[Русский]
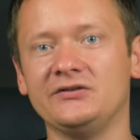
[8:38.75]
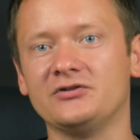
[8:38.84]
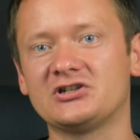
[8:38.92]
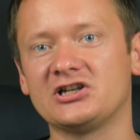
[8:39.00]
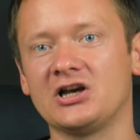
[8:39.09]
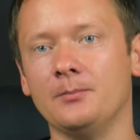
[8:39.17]

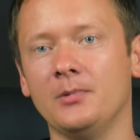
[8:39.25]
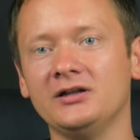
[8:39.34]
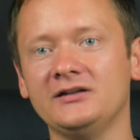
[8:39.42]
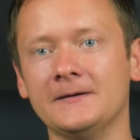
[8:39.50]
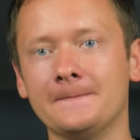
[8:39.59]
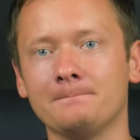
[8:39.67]
выше
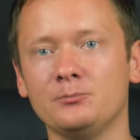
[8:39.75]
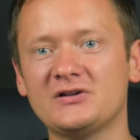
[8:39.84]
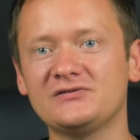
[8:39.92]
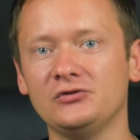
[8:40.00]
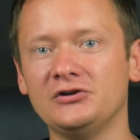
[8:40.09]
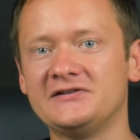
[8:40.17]
команды
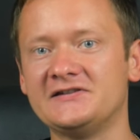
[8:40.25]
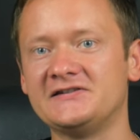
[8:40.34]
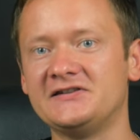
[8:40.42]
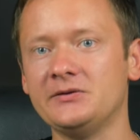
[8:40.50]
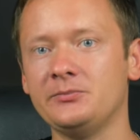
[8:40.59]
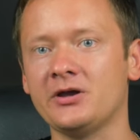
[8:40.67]
позволит
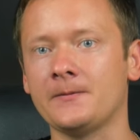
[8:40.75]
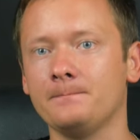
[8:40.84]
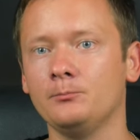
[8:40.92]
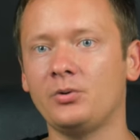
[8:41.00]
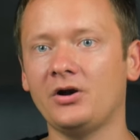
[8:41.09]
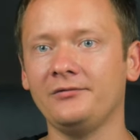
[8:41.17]
системе
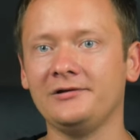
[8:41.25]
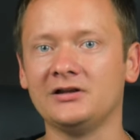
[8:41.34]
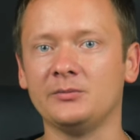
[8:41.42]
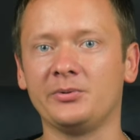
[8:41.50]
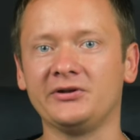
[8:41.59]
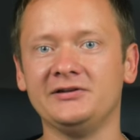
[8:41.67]
правильно
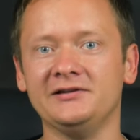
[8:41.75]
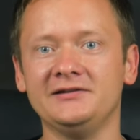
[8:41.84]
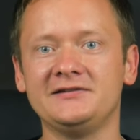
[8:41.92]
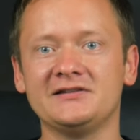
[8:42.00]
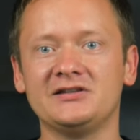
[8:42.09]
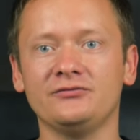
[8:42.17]
определить
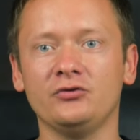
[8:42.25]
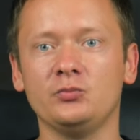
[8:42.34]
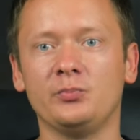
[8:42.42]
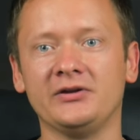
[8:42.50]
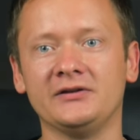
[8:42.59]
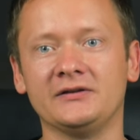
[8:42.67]
сетевой
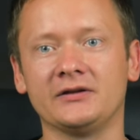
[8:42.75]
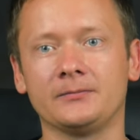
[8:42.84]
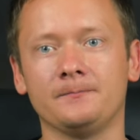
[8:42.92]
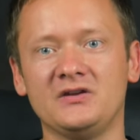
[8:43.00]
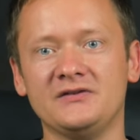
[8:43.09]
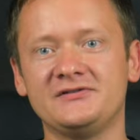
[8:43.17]
принтер
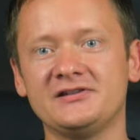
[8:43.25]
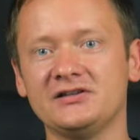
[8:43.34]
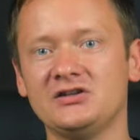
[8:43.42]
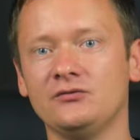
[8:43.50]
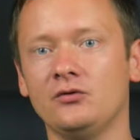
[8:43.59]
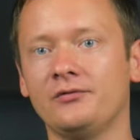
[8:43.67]
и взять
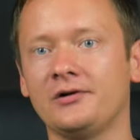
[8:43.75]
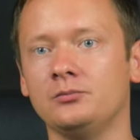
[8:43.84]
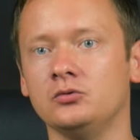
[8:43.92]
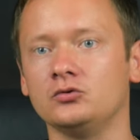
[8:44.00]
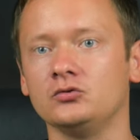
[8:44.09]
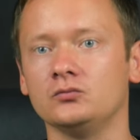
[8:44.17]
его в
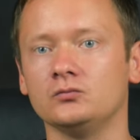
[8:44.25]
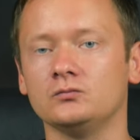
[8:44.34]
работу.